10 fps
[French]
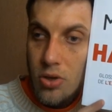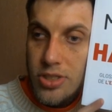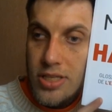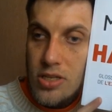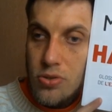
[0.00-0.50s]

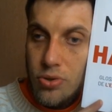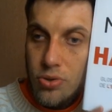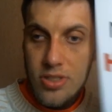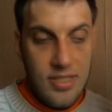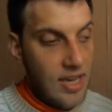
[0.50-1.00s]
aux éditions
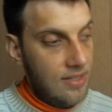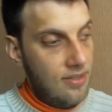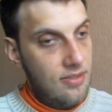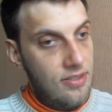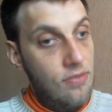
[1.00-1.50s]
Rue Si
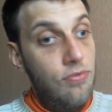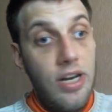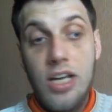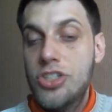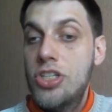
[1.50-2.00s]
vous
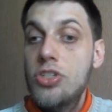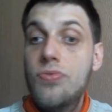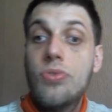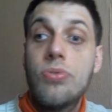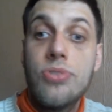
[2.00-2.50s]
voulez l'acheter, je
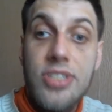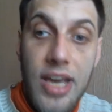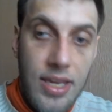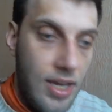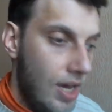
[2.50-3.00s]
vous le
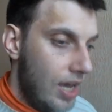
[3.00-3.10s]
conseille.